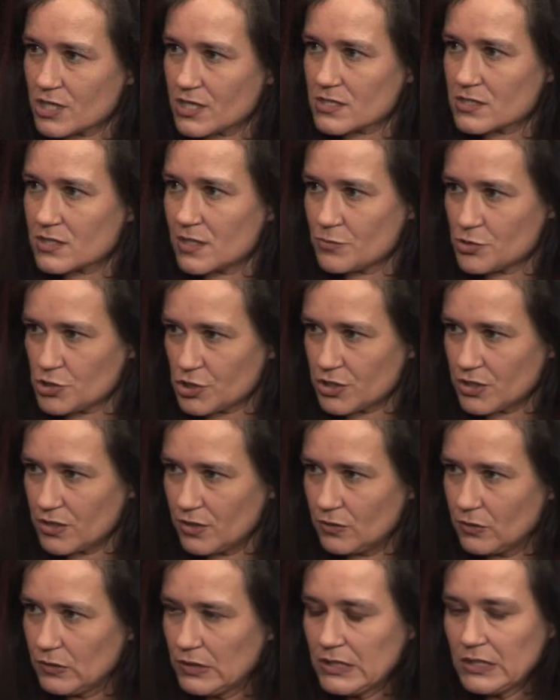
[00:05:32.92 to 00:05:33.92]
czas tam
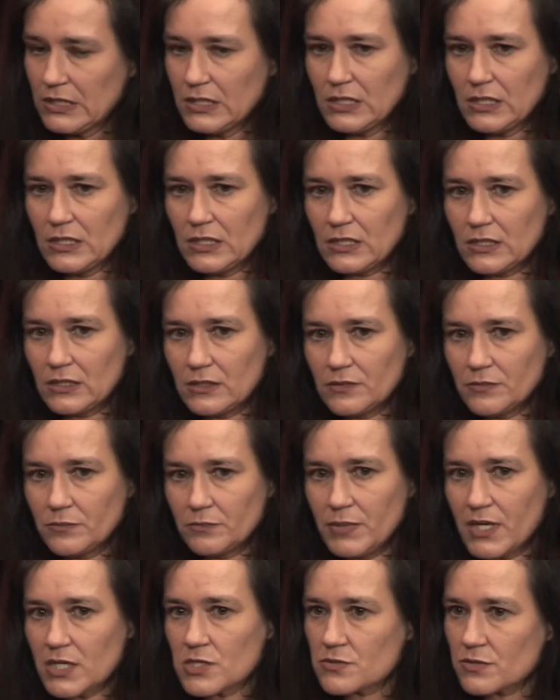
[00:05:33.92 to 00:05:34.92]
żyją.
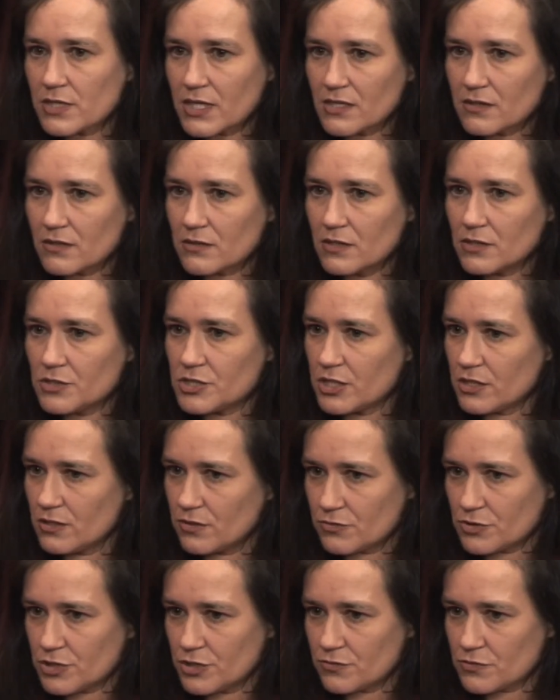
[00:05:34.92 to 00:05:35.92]
Bardzo chętnie
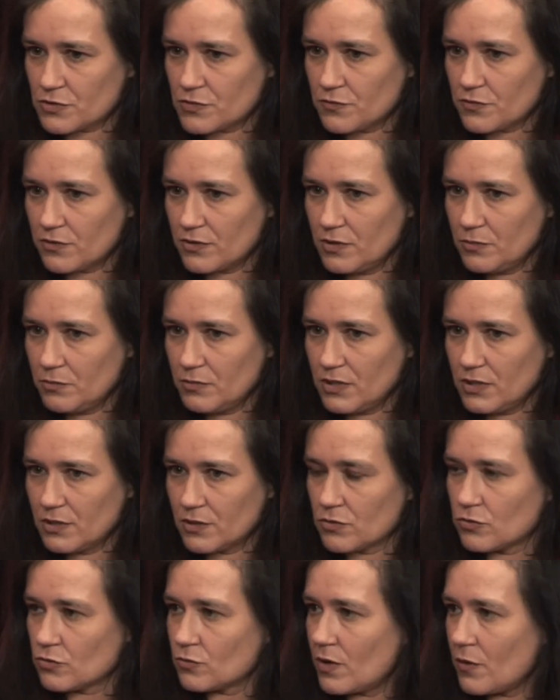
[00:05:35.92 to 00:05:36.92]
dzielą się
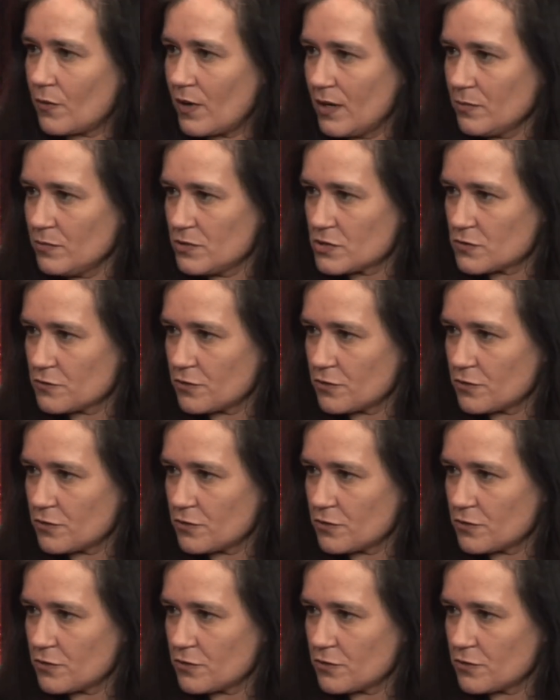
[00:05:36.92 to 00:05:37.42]
swoimi rytuałami,